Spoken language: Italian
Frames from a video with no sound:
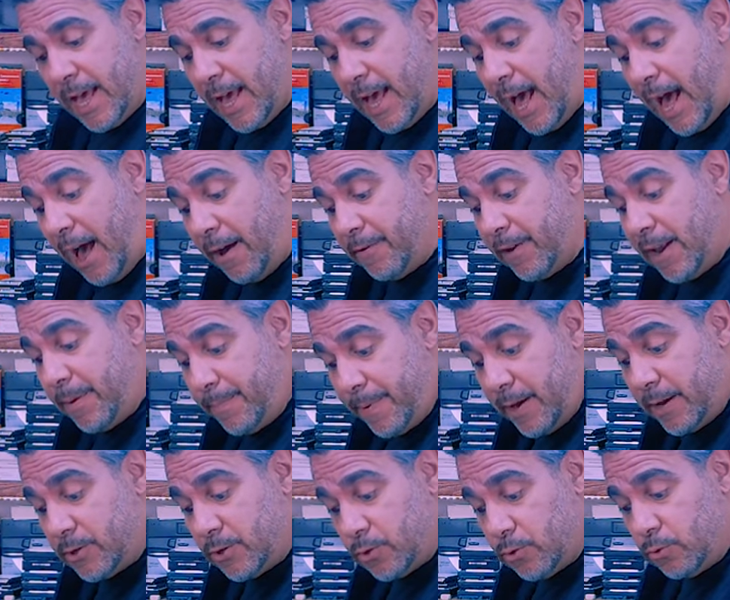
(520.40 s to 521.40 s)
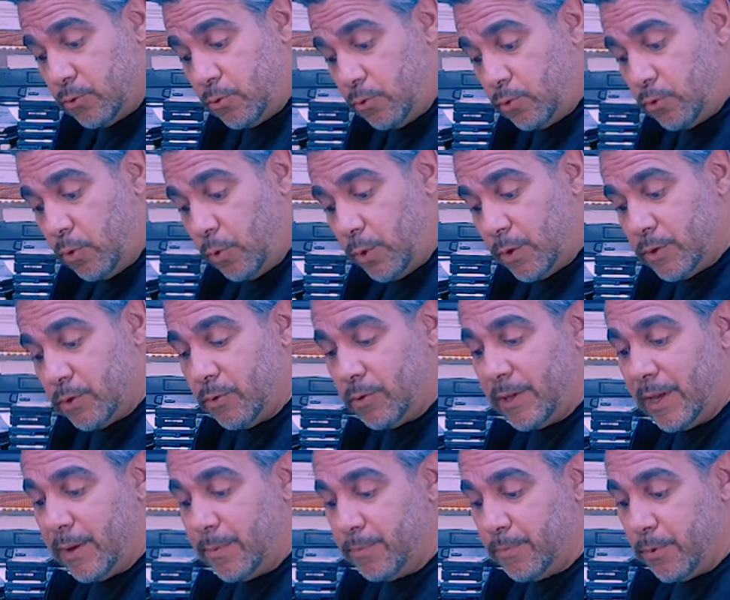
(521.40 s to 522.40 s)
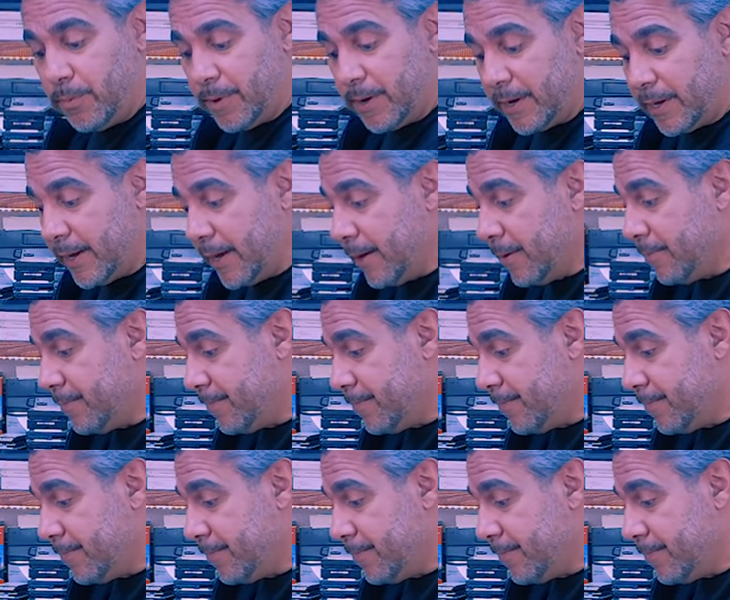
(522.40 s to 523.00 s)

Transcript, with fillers: Avrei perso tutto questo tempo perché